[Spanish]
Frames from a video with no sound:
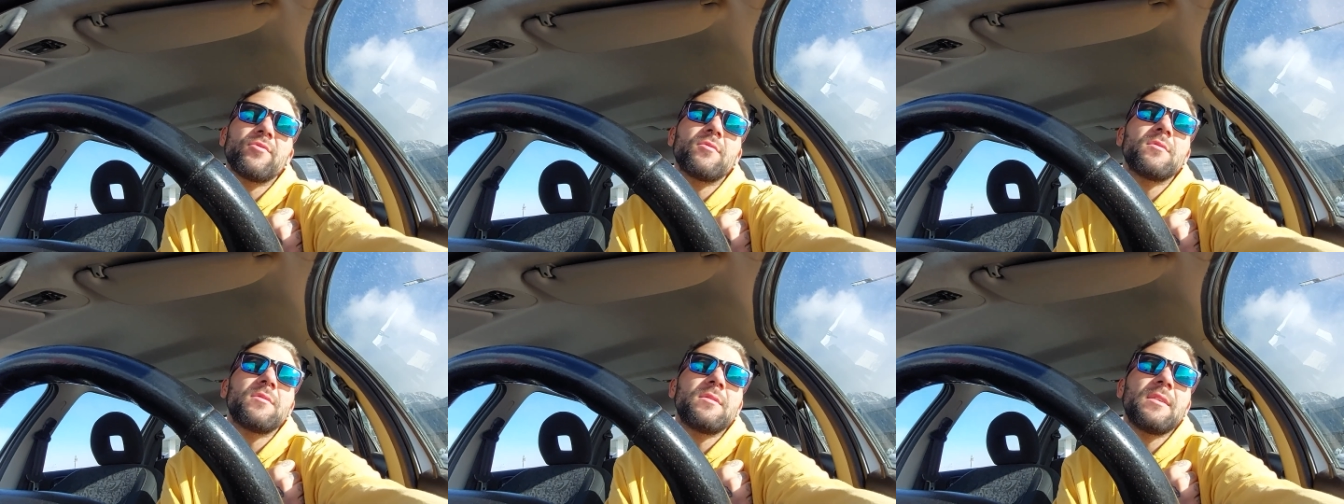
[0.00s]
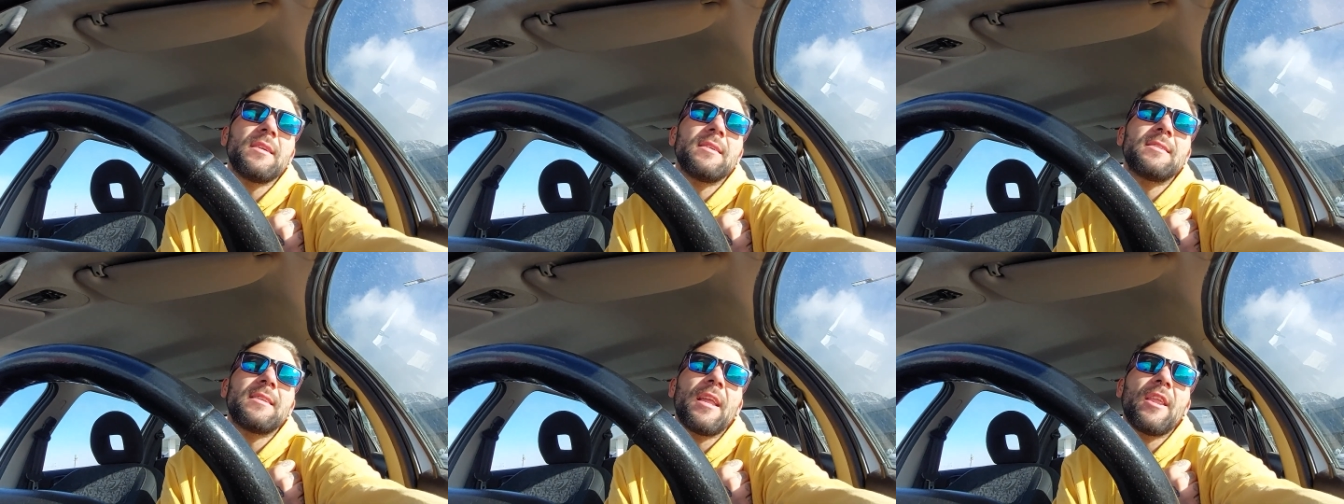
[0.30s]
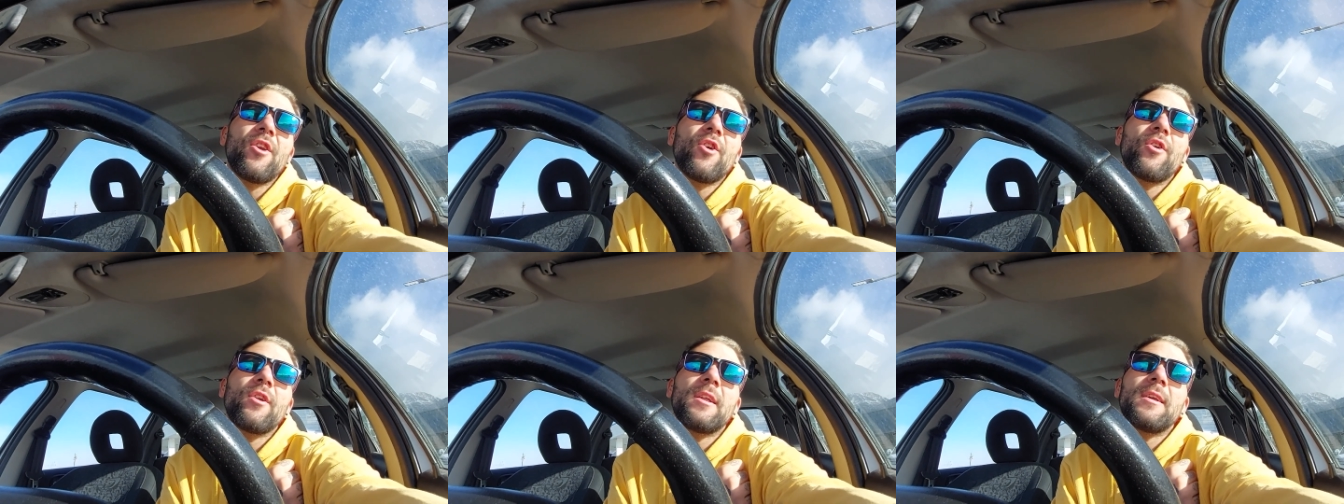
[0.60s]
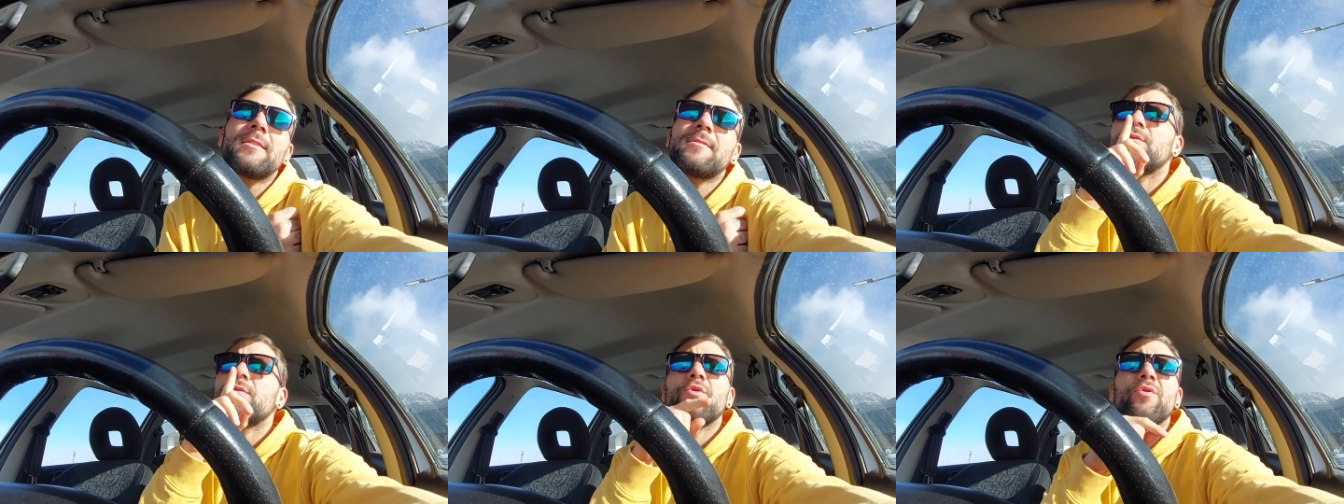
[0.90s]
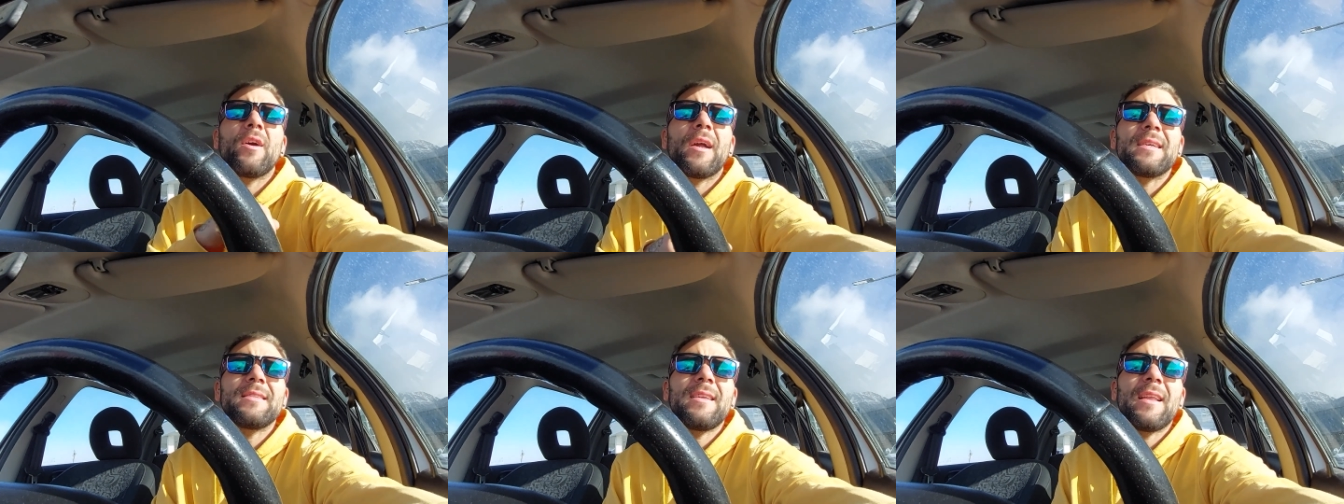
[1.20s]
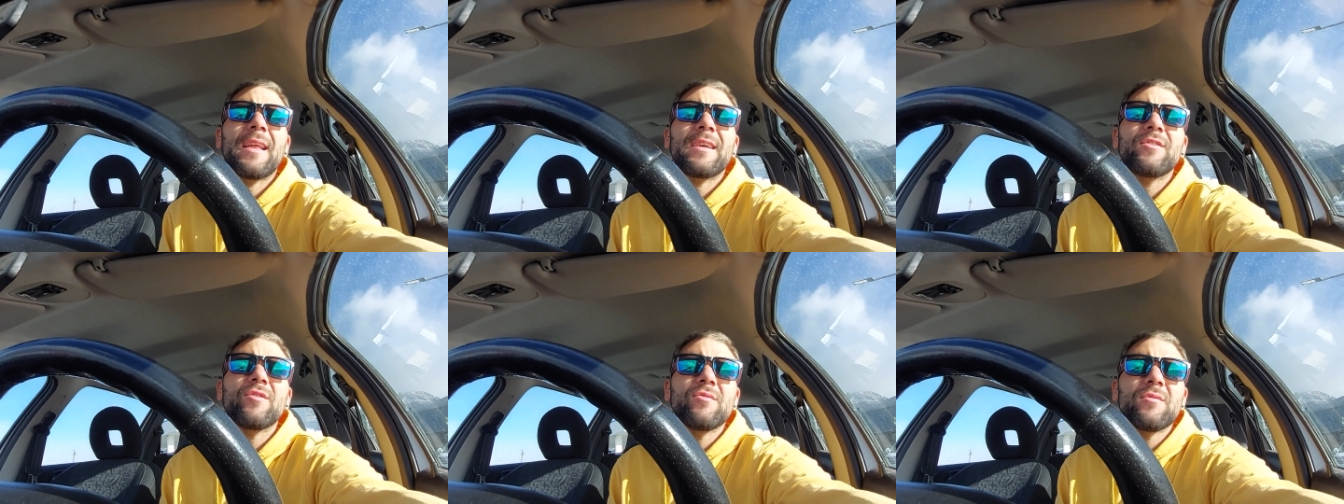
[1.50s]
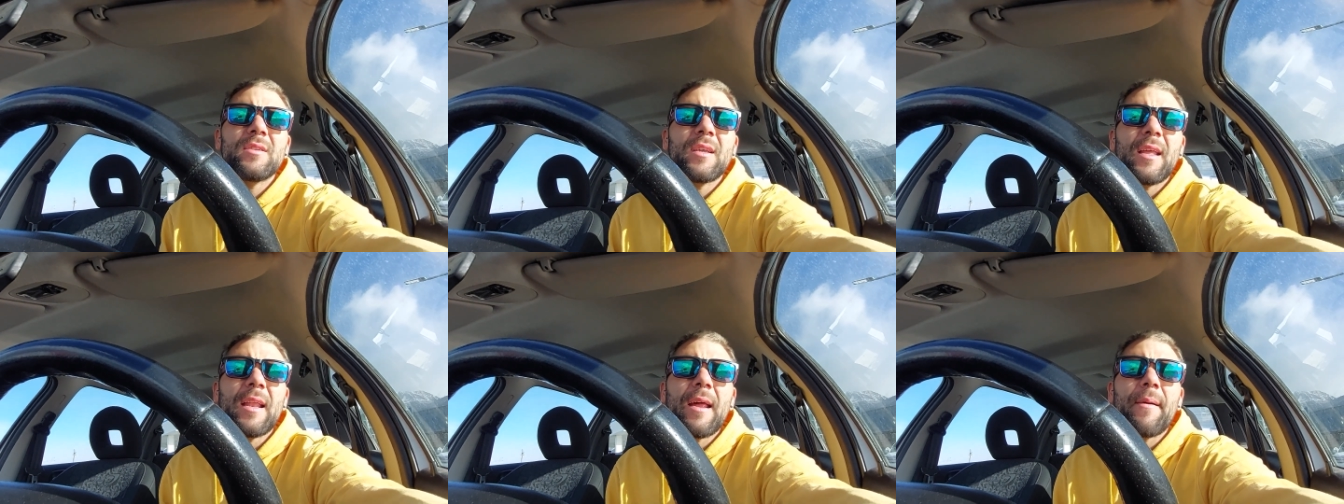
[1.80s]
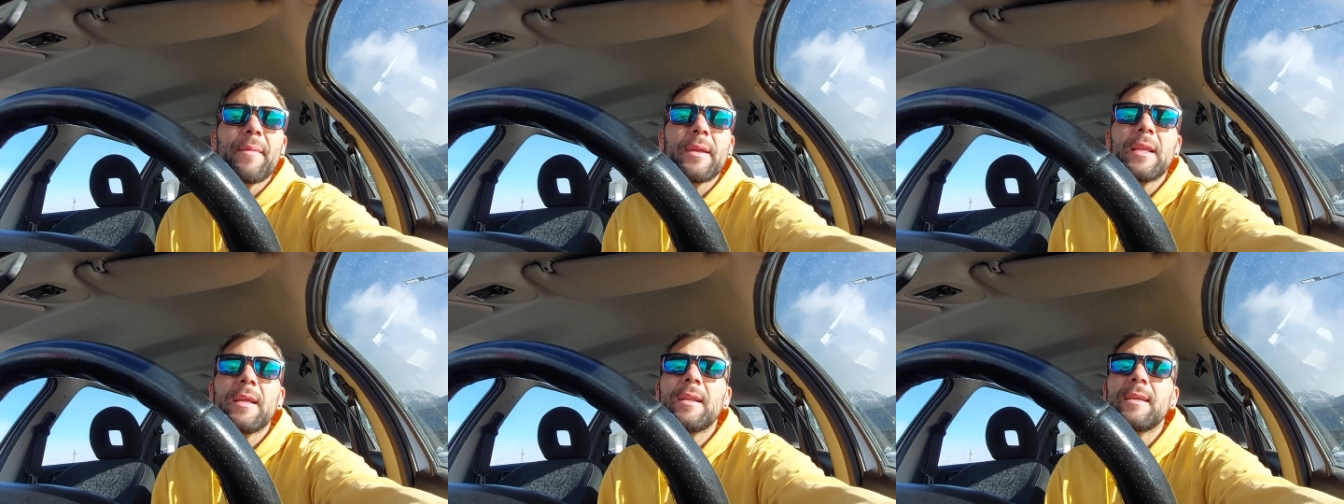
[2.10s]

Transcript: Sí, señores, son casi las 11 de la mañana,